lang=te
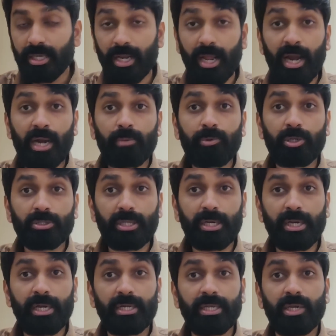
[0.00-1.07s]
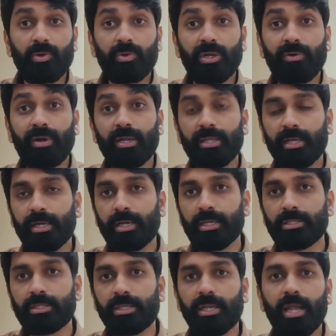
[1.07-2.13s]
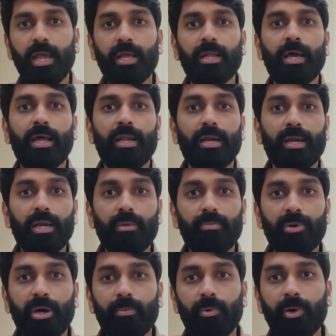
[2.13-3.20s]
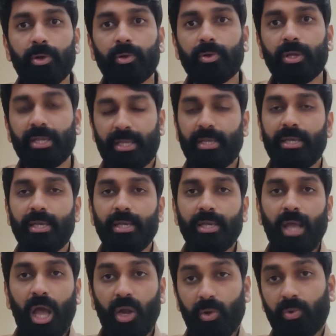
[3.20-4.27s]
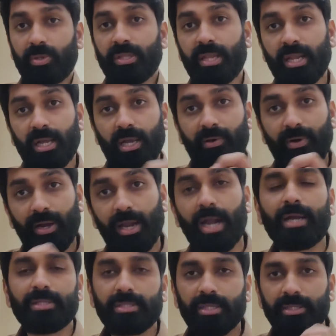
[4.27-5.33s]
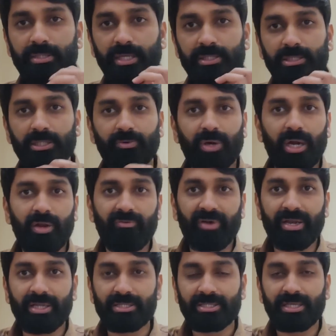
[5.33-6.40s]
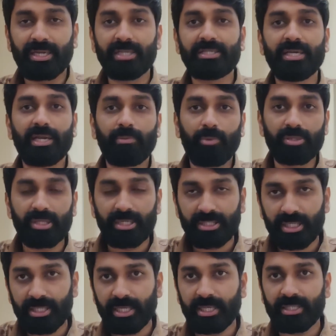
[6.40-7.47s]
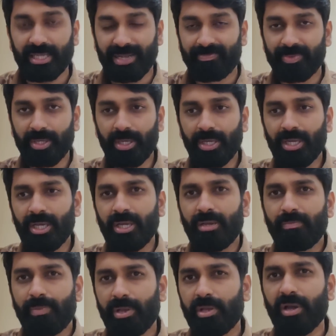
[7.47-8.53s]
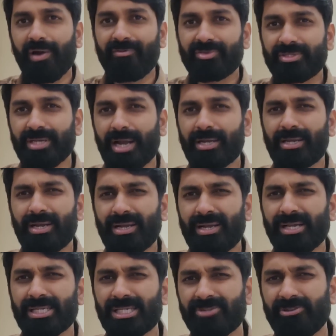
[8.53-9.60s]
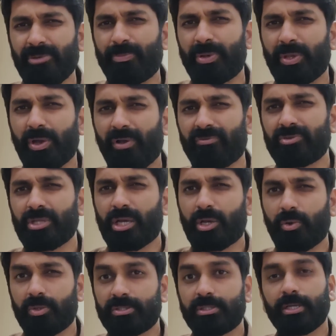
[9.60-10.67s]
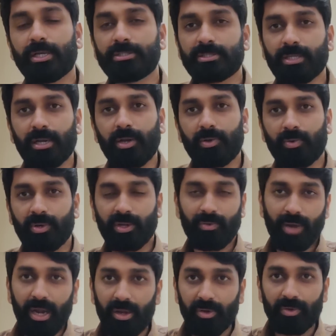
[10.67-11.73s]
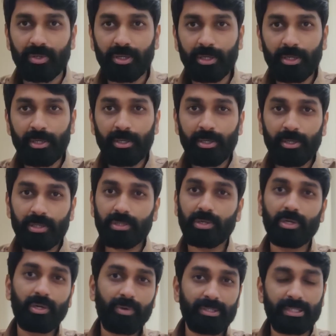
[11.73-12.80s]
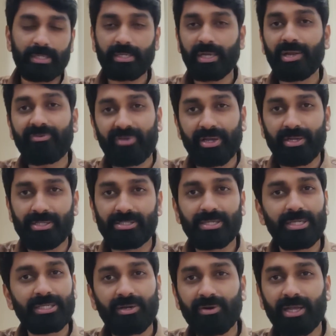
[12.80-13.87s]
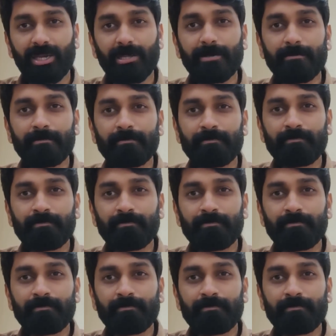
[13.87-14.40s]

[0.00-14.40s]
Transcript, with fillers: ఎలా ఆడబోతున్నారు ఏంటి అనుకునే వాళ్ళ దగ్గర నుంచి ఇలా ఎలా ఆడరా బాబు అనుకొని అనుకునేలాగా వాళ్ళ ఆట తీరు చేసింది వాళ్ళు ఫైనల్స్కి రీచ్ అయిన మొదటి జట్టు అయితే ప్లే ఆఫ్స్ దాటడం కష్టమే ప్లే ఆఫ్స్ దాకా వచ్చేస్తారు అనుకున్న వాళ్ళు రెండవ జట్టు అయ్యారు ఫైనల్స్ రీచ్ అవ్వడానికి